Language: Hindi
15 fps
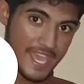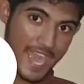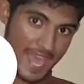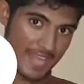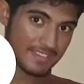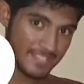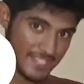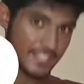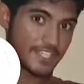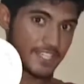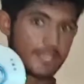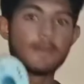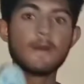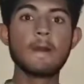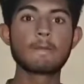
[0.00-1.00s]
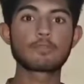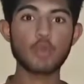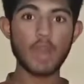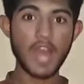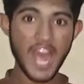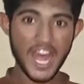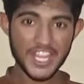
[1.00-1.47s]
ये है सीडी तो
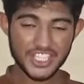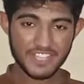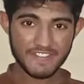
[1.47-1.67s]
आज